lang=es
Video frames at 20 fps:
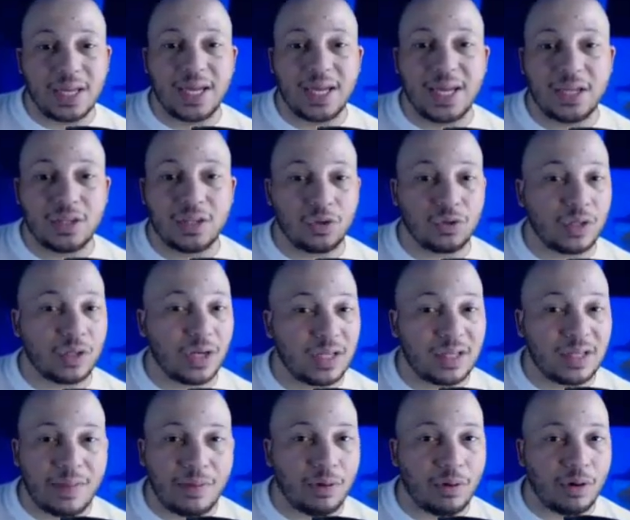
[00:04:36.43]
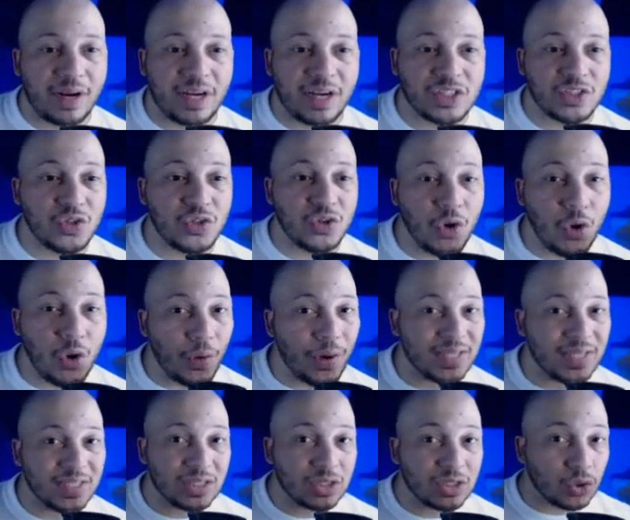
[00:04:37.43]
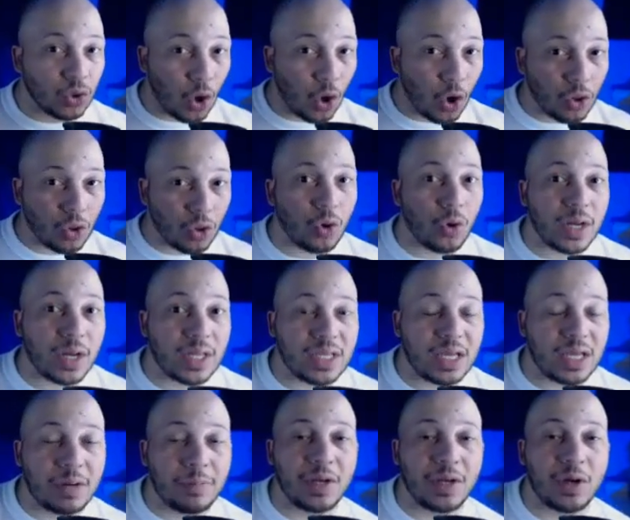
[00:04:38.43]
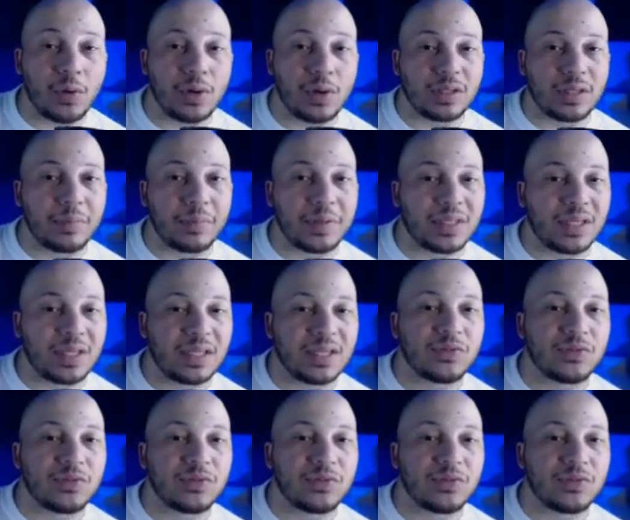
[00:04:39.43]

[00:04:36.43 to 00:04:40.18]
estos 30 dólares no es todo lo que tiene mi cuenta, ¿me entiendes?